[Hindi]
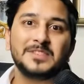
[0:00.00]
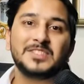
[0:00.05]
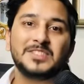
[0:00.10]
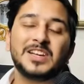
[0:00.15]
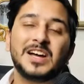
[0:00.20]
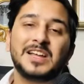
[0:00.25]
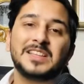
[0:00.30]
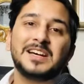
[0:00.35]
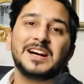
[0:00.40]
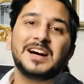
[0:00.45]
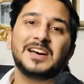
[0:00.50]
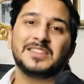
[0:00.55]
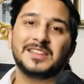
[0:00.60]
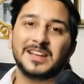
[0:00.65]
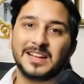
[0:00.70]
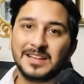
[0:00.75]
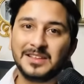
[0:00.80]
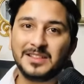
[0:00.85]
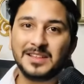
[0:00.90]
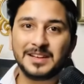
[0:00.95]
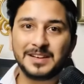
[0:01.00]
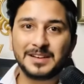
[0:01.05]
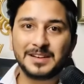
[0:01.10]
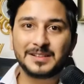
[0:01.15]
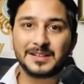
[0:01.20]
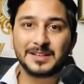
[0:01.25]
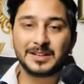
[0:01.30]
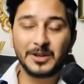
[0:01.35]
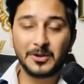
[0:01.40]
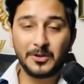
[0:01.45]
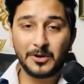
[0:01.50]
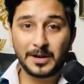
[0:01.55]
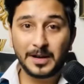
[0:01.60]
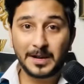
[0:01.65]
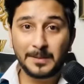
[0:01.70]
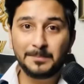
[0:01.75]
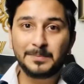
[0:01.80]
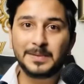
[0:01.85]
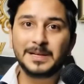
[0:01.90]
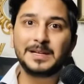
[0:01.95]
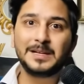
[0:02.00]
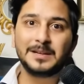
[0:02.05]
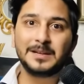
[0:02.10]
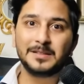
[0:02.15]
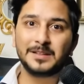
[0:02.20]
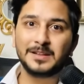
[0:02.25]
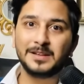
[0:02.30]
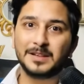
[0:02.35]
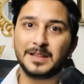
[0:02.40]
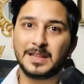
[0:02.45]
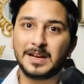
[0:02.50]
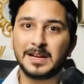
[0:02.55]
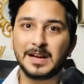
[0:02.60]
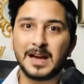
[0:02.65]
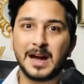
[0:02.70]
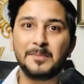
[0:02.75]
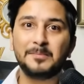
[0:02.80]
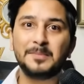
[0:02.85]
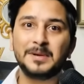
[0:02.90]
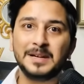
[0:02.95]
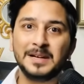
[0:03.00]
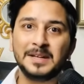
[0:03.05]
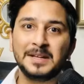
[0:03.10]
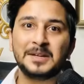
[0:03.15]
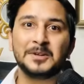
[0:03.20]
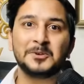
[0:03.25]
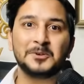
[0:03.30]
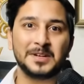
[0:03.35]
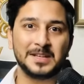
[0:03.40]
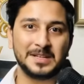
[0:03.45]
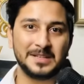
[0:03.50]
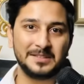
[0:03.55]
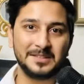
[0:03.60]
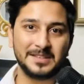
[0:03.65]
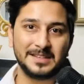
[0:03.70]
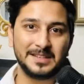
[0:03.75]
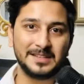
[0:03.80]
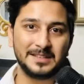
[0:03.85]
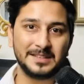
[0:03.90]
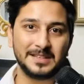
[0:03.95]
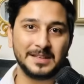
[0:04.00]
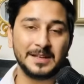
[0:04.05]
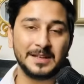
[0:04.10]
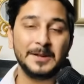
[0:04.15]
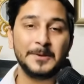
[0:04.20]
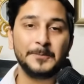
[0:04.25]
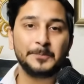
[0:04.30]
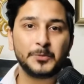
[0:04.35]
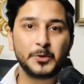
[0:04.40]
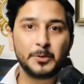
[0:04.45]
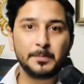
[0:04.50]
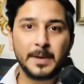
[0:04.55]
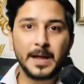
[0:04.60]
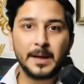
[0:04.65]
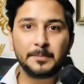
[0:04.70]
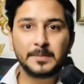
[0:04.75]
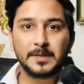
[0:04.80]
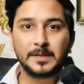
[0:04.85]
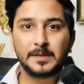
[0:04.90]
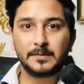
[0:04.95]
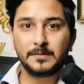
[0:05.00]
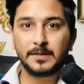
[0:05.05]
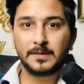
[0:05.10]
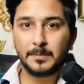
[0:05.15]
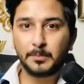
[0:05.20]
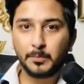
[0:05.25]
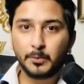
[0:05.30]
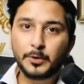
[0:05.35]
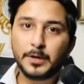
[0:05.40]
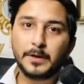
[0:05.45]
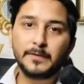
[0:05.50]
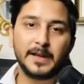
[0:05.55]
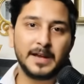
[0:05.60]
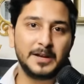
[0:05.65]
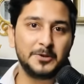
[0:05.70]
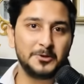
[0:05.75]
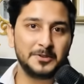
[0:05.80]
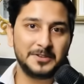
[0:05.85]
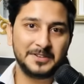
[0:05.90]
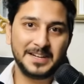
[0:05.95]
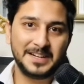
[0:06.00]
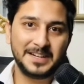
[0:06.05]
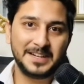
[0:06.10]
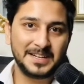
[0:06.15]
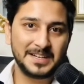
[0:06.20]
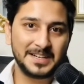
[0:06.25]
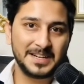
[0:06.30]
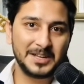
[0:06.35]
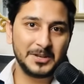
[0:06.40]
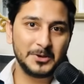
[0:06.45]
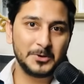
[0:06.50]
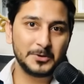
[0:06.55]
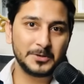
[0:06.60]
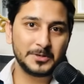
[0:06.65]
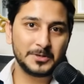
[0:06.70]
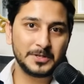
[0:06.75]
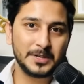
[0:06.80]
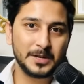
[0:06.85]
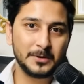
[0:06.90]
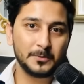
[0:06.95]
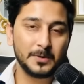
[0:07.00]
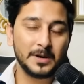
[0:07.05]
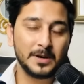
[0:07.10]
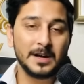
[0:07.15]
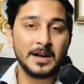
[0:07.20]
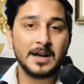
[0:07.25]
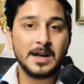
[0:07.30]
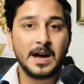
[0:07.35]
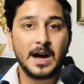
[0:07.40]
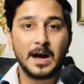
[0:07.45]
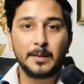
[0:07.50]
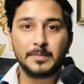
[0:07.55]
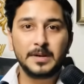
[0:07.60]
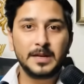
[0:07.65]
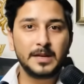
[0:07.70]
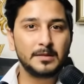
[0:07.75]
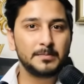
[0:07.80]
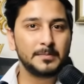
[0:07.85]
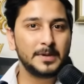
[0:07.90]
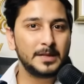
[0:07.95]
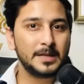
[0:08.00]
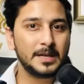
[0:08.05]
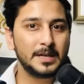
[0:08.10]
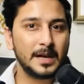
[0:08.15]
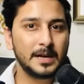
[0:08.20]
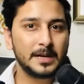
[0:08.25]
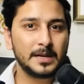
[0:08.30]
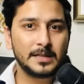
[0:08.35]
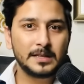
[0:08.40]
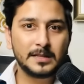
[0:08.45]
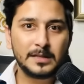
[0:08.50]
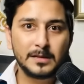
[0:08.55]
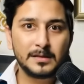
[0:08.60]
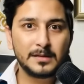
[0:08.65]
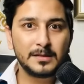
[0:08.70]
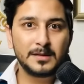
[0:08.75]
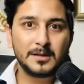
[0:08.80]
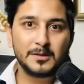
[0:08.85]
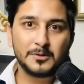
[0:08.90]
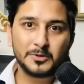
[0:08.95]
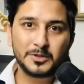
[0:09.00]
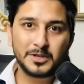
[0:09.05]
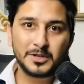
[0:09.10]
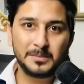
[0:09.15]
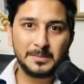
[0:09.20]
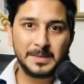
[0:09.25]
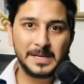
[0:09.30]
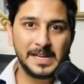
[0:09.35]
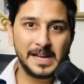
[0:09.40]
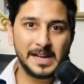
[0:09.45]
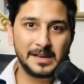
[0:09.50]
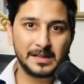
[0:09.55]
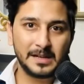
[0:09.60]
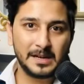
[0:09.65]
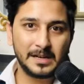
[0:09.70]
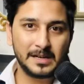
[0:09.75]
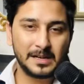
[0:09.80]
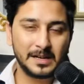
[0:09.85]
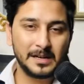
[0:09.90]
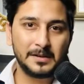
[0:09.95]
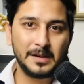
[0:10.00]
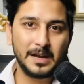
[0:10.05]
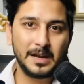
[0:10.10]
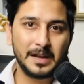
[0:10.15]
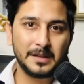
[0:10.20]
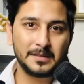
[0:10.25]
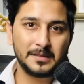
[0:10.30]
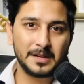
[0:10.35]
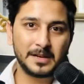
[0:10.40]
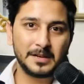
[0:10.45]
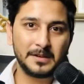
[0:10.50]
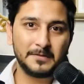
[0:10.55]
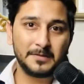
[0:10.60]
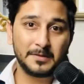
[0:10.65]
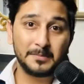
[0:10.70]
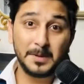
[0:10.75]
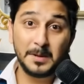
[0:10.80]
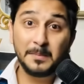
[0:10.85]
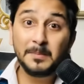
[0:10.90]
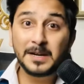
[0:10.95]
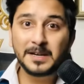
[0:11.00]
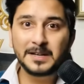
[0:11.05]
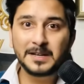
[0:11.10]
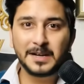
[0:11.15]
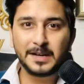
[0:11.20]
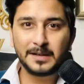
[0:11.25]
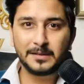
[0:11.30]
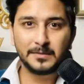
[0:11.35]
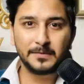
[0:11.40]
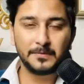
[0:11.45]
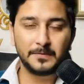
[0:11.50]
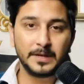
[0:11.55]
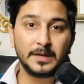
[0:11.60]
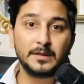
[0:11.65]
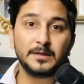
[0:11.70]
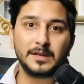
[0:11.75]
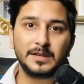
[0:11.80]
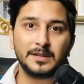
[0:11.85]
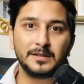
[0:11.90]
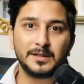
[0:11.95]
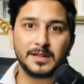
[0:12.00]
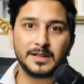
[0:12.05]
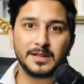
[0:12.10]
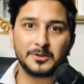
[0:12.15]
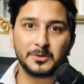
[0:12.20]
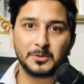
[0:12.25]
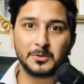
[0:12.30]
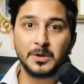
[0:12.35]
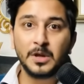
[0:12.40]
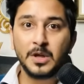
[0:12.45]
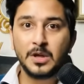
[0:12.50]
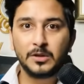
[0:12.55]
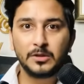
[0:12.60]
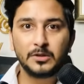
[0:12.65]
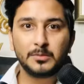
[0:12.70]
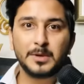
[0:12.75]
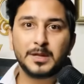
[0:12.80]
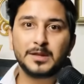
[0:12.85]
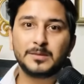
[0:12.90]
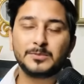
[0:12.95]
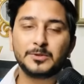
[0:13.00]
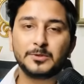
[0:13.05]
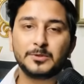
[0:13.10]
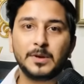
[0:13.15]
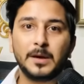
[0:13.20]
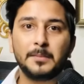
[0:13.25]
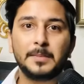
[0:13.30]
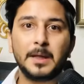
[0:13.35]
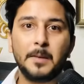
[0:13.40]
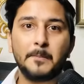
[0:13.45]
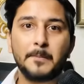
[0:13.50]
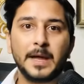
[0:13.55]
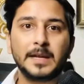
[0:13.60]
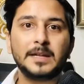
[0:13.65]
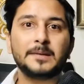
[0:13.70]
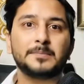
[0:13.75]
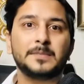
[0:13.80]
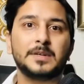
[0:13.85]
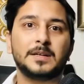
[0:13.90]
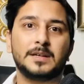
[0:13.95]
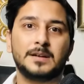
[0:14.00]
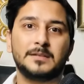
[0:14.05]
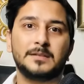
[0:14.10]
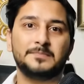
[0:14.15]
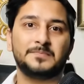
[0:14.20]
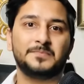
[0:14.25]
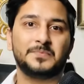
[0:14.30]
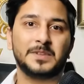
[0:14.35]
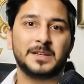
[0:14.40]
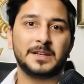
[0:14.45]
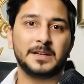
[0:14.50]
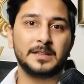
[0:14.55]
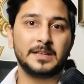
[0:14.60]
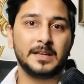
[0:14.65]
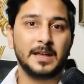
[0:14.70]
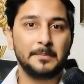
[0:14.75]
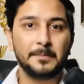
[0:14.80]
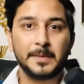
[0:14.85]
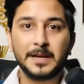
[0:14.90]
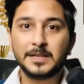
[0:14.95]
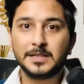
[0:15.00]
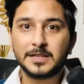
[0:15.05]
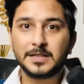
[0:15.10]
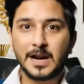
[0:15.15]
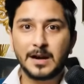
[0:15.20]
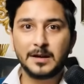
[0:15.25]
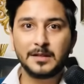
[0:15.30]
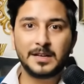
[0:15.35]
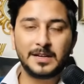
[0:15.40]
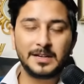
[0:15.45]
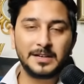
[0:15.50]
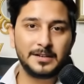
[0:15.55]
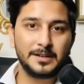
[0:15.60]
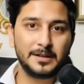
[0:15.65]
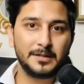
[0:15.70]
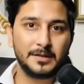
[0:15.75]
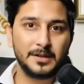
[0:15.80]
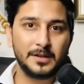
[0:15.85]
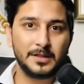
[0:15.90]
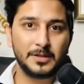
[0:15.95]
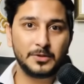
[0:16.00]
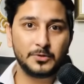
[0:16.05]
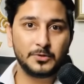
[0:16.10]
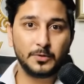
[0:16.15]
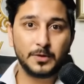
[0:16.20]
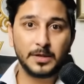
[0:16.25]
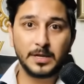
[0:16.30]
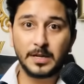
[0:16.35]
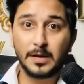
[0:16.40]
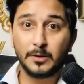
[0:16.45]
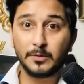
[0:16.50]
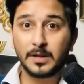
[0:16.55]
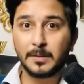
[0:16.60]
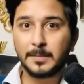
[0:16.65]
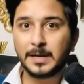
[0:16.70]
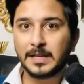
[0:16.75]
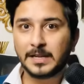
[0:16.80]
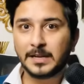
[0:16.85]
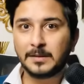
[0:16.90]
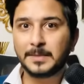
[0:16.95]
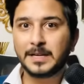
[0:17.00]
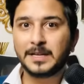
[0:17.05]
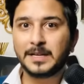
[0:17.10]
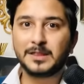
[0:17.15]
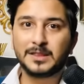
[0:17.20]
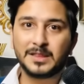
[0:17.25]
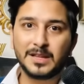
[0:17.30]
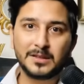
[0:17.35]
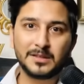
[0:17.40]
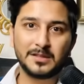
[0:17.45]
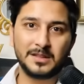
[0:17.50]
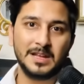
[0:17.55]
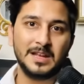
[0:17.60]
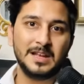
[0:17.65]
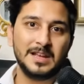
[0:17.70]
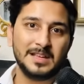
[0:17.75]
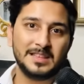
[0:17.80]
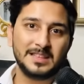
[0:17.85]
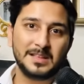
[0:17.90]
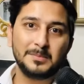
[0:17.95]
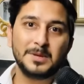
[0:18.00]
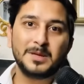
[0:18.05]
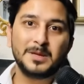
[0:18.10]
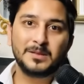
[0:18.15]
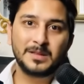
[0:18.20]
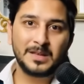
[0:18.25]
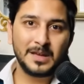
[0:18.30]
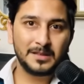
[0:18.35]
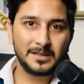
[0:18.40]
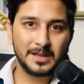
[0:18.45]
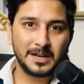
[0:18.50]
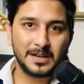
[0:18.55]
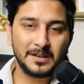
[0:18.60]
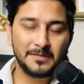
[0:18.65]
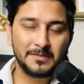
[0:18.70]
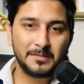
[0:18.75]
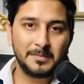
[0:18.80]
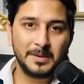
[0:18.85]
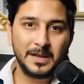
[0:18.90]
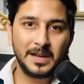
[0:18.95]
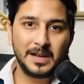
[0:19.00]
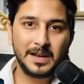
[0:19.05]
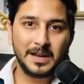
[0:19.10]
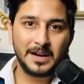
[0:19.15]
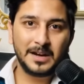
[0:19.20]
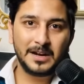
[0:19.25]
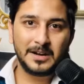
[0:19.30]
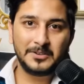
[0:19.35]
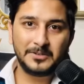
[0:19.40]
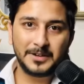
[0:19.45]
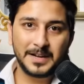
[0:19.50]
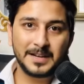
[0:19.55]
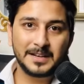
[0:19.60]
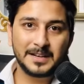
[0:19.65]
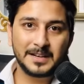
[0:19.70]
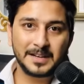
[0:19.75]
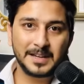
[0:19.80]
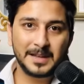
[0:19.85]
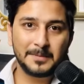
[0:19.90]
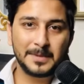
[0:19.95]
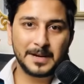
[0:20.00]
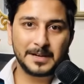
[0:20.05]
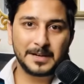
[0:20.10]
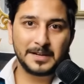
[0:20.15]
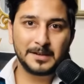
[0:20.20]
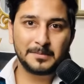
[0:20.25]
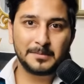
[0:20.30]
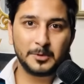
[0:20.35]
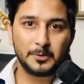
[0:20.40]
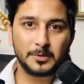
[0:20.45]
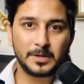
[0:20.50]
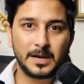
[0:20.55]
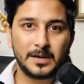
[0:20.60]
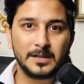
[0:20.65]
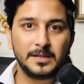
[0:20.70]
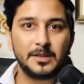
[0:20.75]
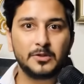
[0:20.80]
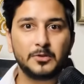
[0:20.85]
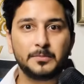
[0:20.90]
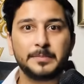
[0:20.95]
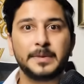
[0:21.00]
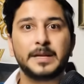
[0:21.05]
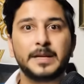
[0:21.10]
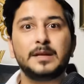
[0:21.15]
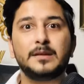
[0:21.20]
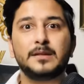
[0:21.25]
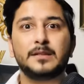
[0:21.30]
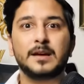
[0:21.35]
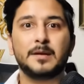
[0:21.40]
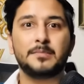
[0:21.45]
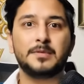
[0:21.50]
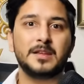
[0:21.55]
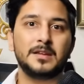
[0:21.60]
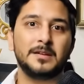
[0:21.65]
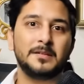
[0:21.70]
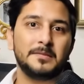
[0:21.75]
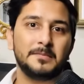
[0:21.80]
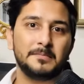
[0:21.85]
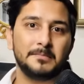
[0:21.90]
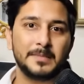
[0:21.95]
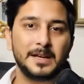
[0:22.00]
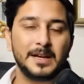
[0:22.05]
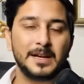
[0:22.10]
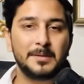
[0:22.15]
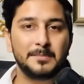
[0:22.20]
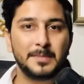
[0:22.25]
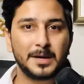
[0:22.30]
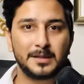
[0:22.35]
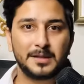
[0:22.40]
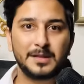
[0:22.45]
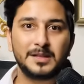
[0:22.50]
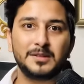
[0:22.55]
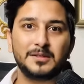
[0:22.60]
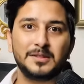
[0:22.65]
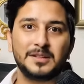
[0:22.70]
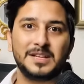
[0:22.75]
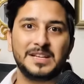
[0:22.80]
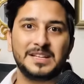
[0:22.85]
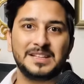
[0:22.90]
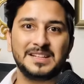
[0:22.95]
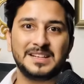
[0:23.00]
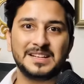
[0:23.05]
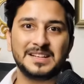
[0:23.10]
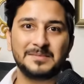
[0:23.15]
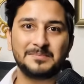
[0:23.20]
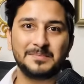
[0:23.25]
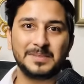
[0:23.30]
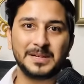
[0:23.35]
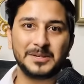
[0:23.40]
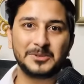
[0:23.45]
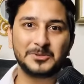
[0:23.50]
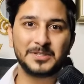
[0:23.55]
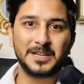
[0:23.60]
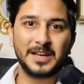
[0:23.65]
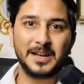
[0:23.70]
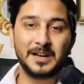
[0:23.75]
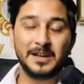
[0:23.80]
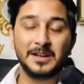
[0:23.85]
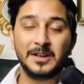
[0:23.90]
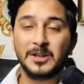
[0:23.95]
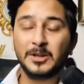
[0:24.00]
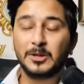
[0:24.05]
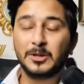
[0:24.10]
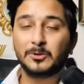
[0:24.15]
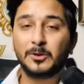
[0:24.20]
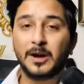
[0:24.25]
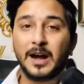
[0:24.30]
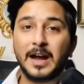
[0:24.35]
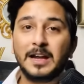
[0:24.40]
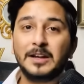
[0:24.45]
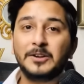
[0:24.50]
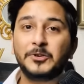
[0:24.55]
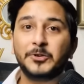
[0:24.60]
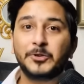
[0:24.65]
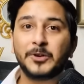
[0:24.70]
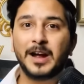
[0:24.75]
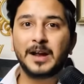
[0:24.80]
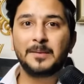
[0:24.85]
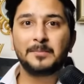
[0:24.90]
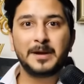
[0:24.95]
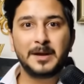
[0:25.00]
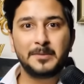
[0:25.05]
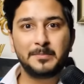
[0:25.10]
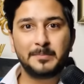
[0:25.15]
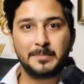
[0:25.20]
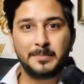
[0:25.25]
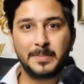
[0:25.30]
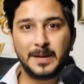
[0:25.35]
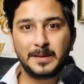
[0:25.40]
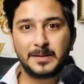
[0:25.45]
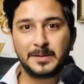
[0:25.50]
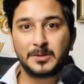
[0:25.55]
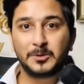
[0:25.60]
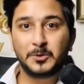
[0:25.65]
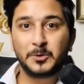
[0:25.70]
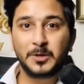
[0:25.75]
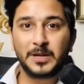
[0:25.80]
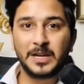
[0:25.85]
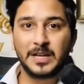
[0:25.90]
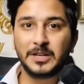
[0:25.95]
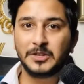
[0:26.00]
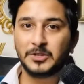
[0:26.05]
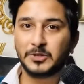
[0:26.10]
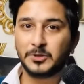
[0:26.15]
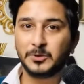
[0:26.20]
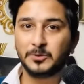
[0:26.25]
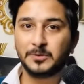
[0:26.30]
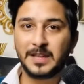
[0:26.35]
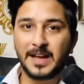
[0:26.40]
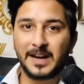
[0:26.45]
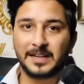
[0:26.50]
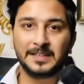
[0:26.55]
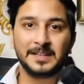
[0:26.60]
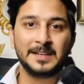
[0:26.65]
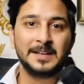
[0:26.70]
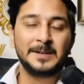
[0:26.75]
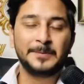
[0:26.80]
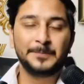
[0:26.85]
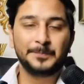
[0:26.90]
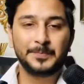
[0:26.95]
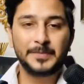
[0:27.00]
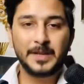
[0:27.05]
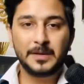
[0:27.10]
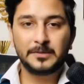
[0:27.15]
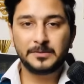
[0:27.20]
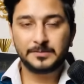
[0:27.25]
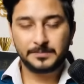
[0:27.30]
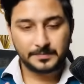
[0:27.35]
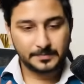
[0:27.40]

ज़्यादा आसानी से कर सकें और कंप्लीट स्किल सेट आप लेके उठें इस सीरीज़ से तो मैं अपनी तरफ से पूरी वैल्यू क्रिएट करने की कोशिश करूँगा अब इसमें से अगर दस हज़ार सोशल मीडिया एग्जीक्यूटिव भी बन गए इस फ्री सीरीज़ के थ्रू तो मैं समझूंगा भाई मैंने अपना काम कर दिया मैंने चार साल इंडस्ट्री से जो सीखा था उसके बाद अगर मैंने दस तमीज़ के एग्जीक्यूटिव भी ट्रेन करके मार्केट में उतार दिए तो मेरे हिसाब से मेरा मकसद इस सीरीज़ का कंप्लीट हो जाएगा तो आई ट्राई माई बेस्ट टू टीच यू दैट नाउ